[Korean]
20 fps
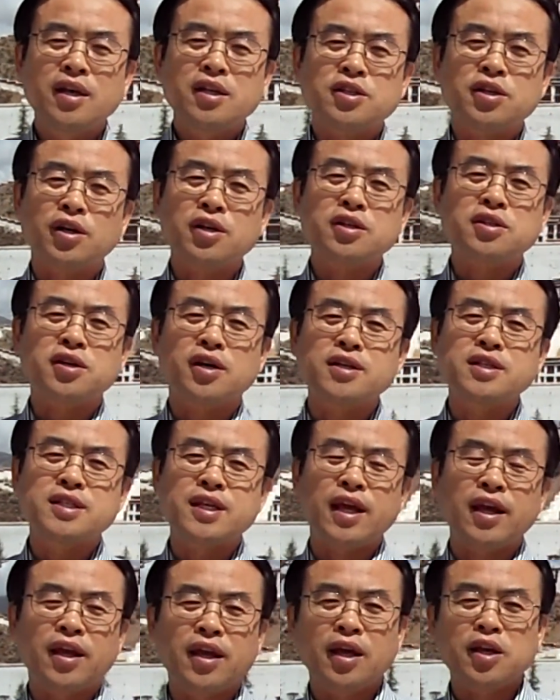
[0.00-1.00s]
저는 전
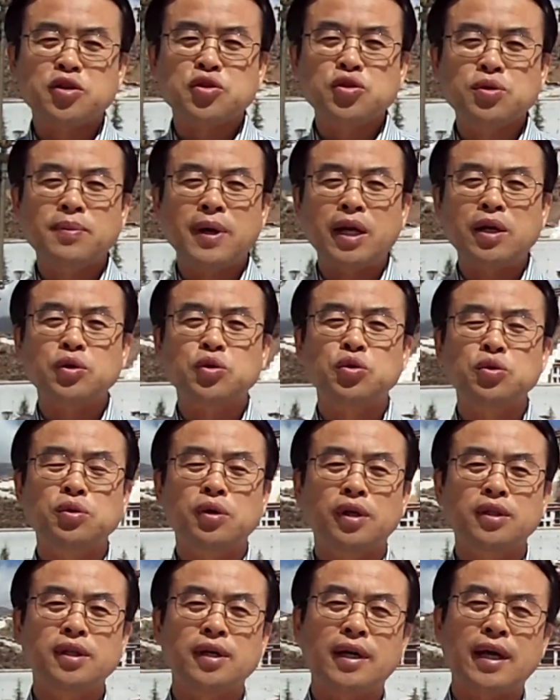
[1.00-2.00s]
세계의 수많은
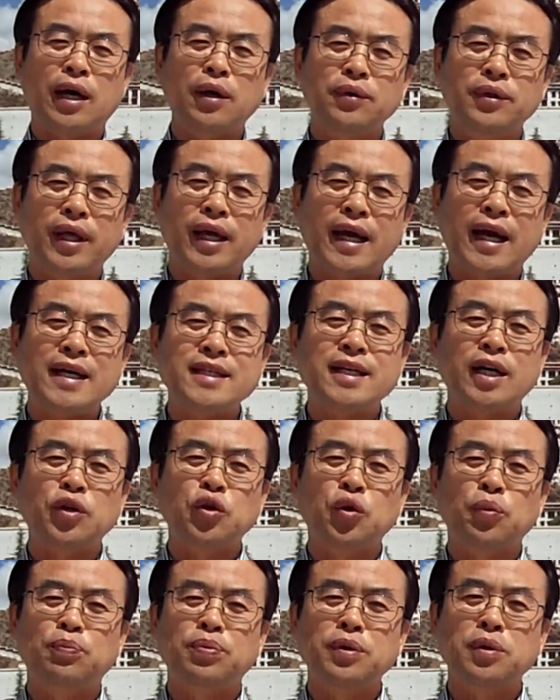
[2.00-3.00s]
궁궐들 가운데 가장
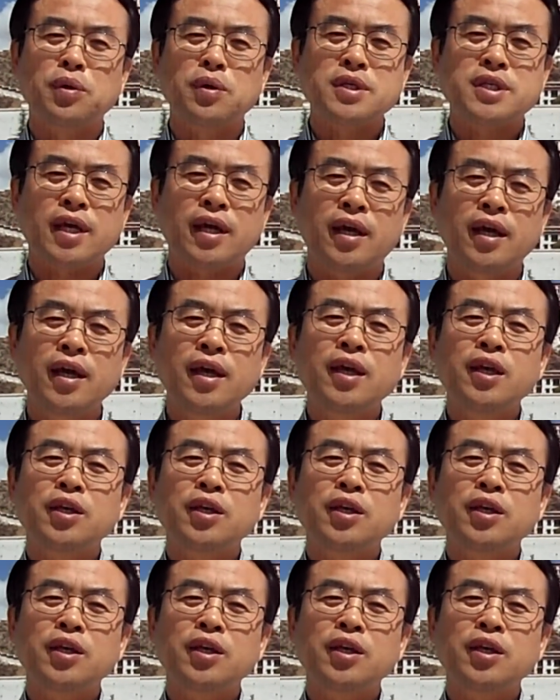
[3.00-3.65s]
높은 곳에